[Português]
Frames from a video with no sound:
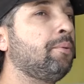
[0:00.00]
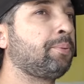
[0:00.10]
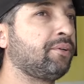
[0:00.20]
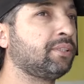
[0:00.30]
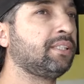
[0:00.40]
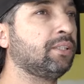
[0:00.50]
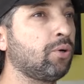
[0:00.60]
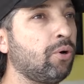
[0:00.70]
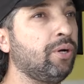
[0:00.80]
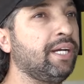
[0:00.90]
para você
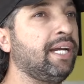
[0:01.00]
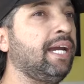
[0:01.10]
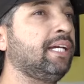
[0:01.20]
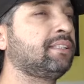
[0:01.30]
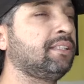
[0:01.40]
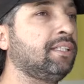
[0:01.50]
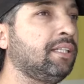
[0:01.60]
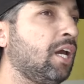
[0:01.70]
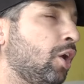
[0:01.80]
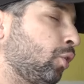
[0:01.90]
não correr
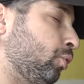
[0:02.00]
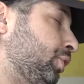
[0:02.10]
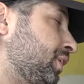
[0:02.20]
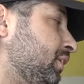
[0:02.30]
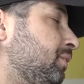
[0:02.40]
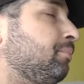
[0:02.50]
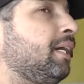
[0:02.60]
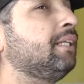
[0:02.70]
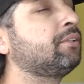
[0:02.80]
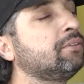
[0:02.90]
esse
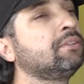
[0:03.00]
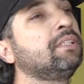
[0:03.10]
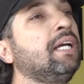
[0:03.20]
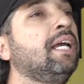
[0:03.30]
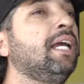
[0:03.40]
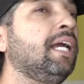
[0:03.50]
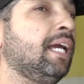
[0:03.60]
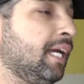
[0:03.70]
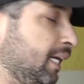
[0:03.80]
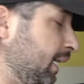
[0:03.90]
constrangimento
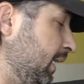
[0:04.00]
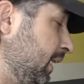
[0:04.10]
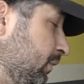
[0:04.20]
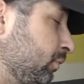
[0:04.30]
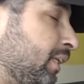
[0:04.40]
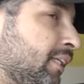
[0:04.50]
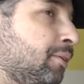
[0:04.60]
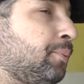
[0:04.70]
e não ter esse